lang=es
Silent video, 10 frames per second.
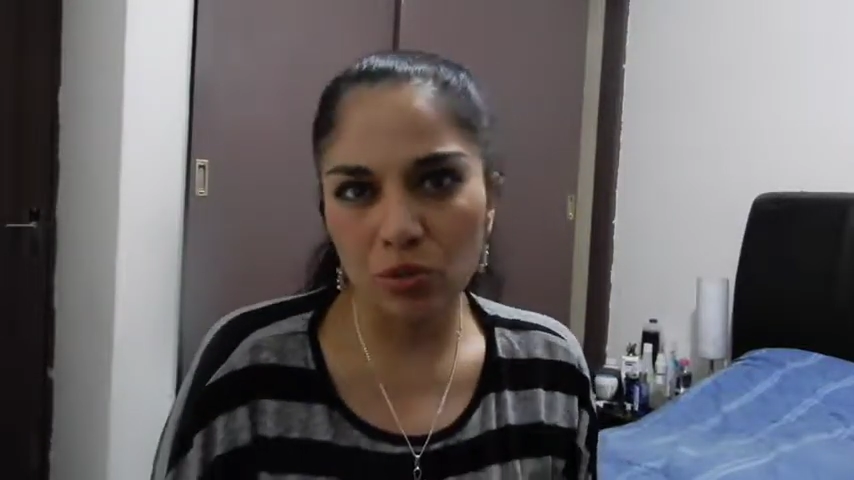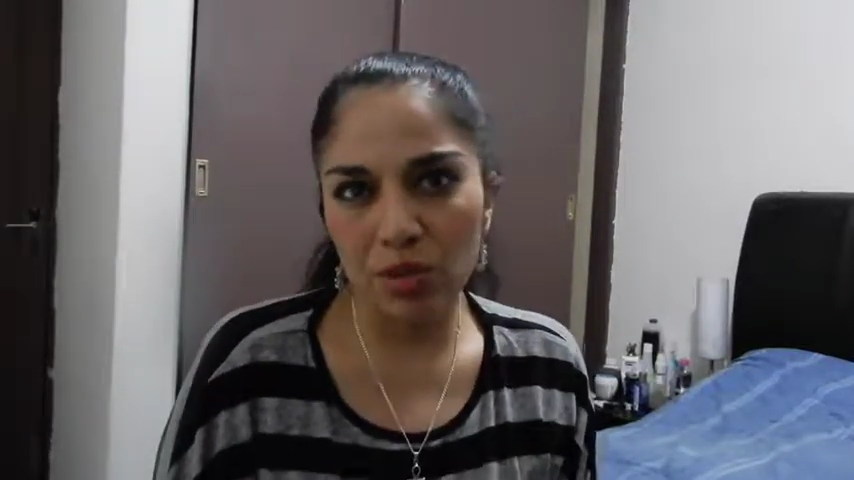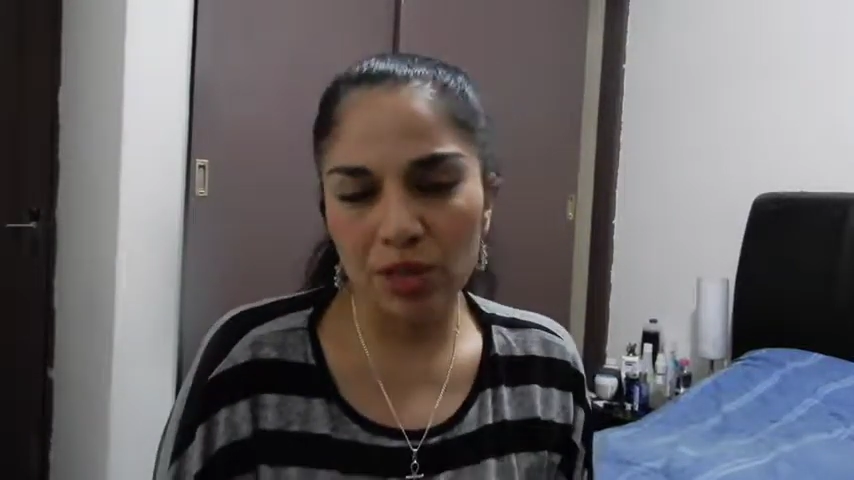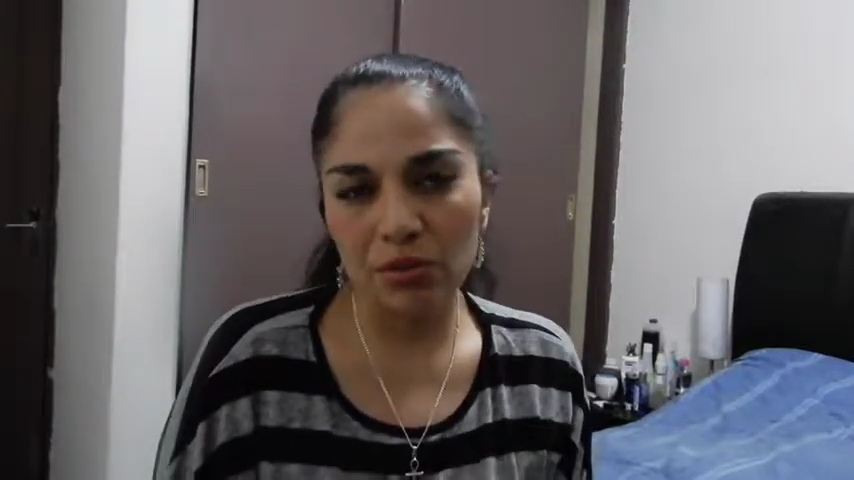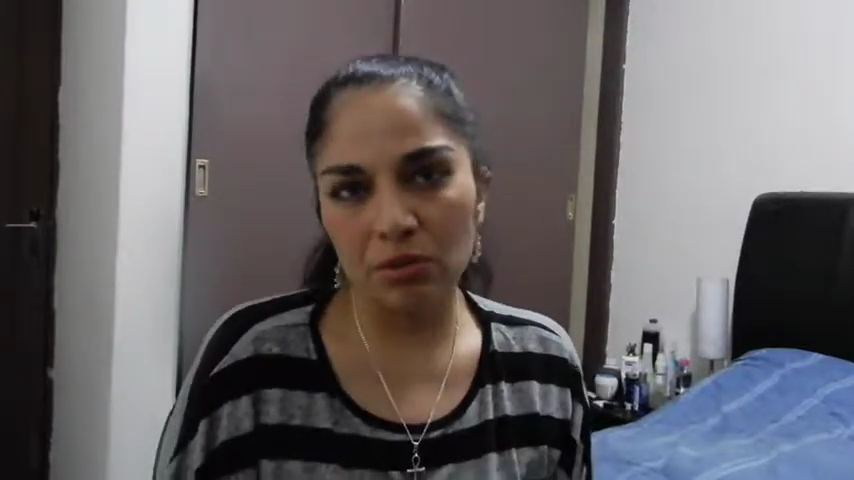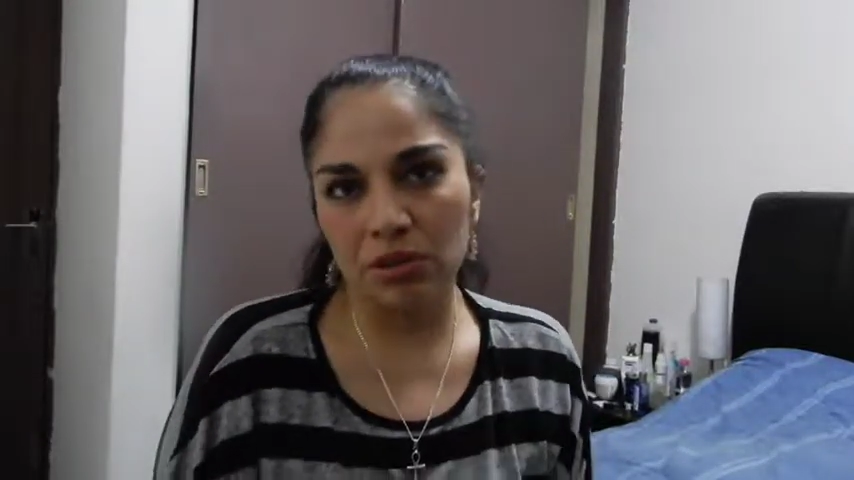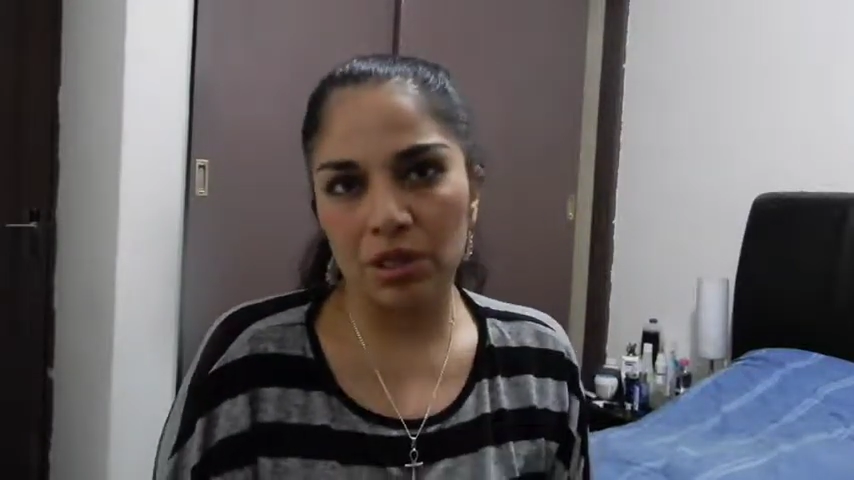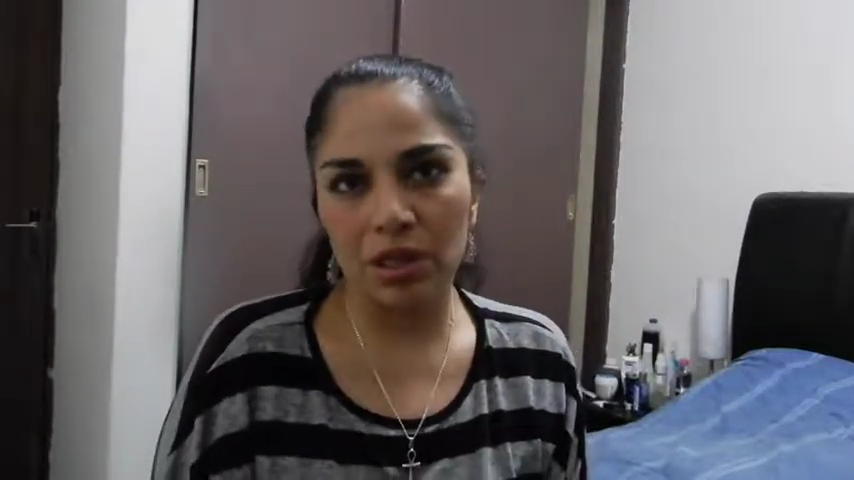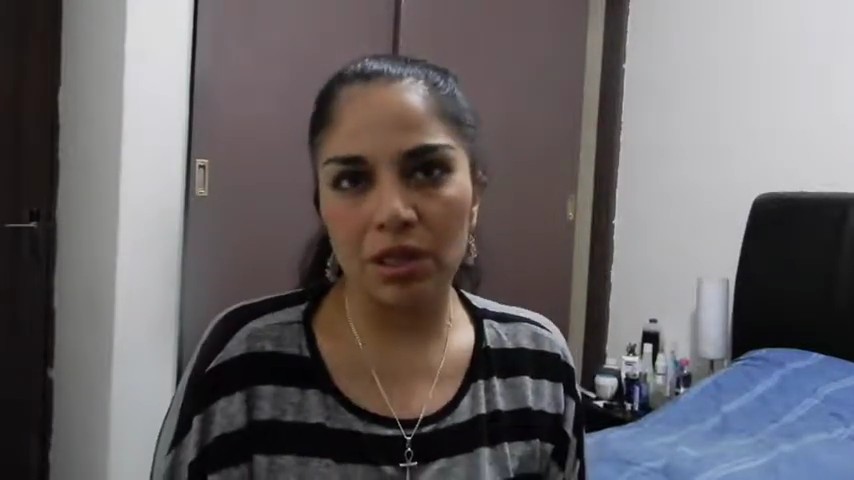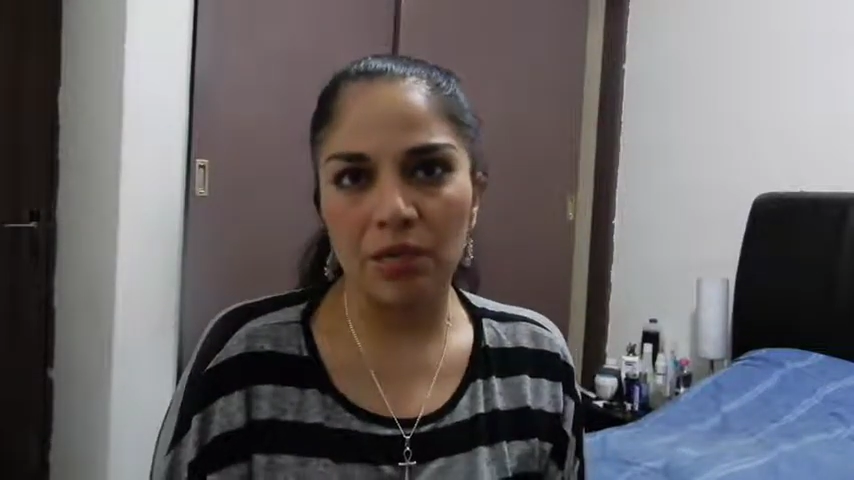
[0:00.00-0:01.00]
una
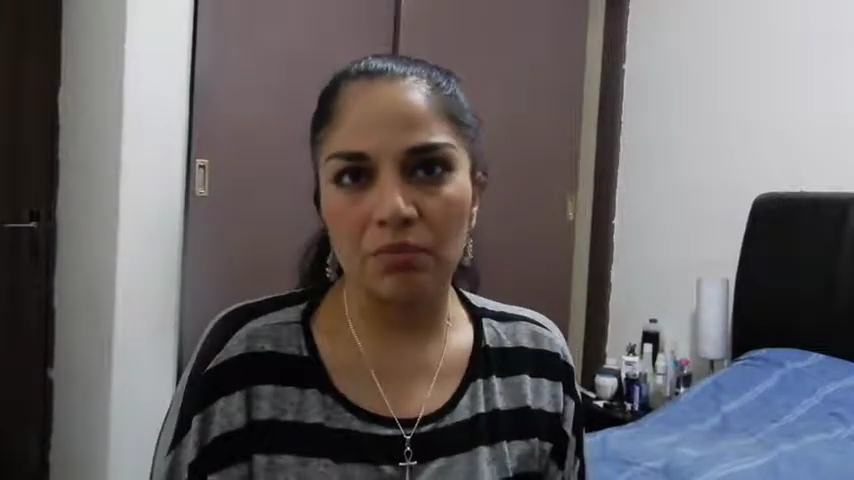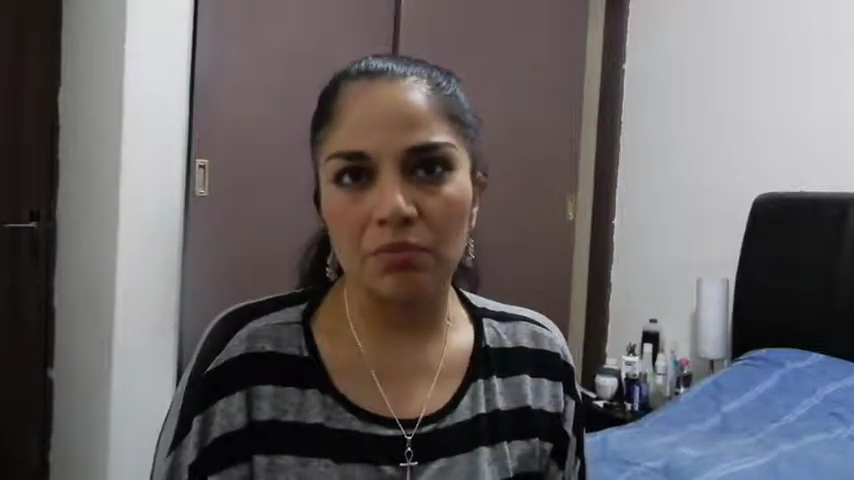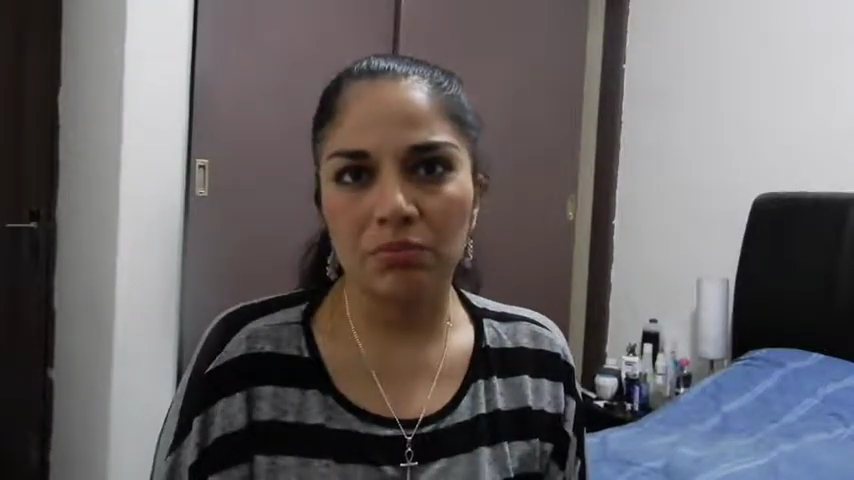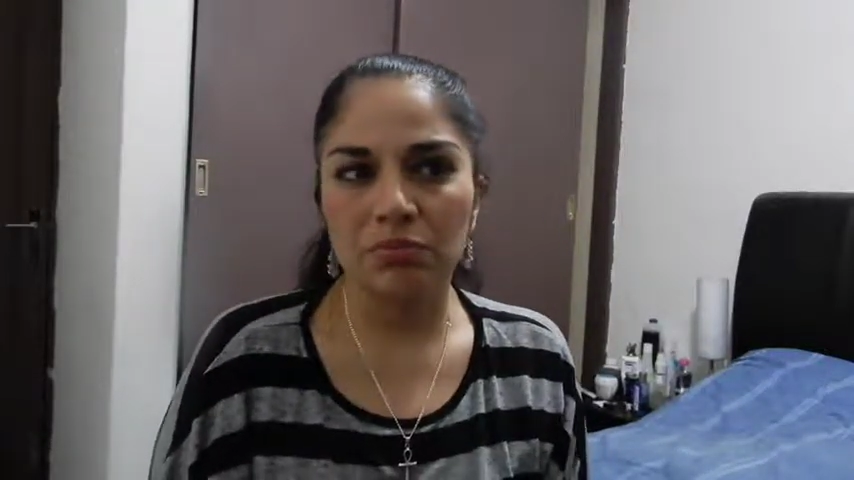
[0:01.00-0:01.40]
donde